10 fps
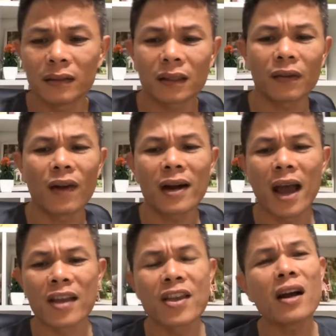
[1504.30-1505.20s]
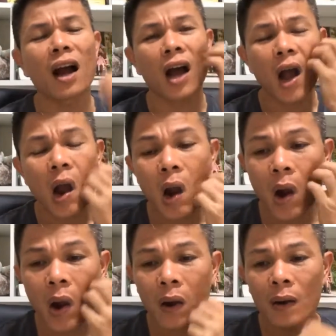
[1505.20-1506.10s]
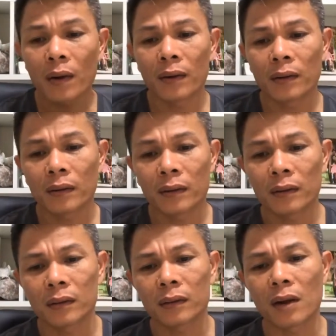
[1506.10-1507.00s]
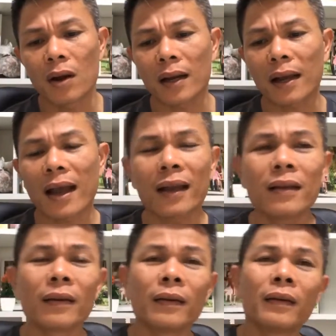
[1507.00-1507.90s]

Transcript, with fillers: những cái vấn đề như họ đó là cái